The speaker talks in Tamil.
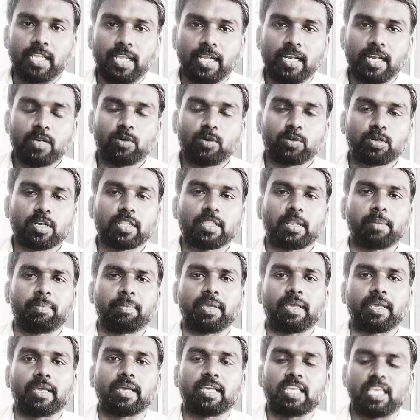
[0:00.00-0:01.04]
நீங்களே
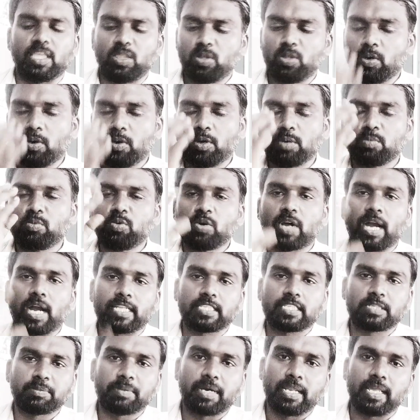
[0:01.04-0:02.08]
உணர்ந்திருப்பீங்க ஏதோ ஒரு மூ
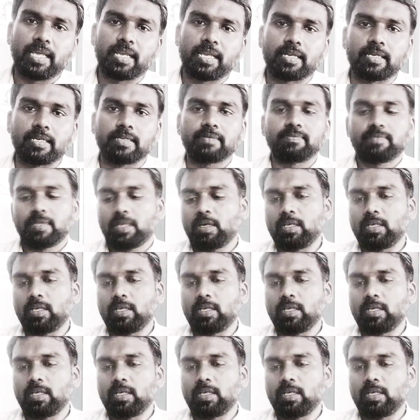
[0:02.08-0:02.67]
அடைச்ச மாதிரியே இருக்கு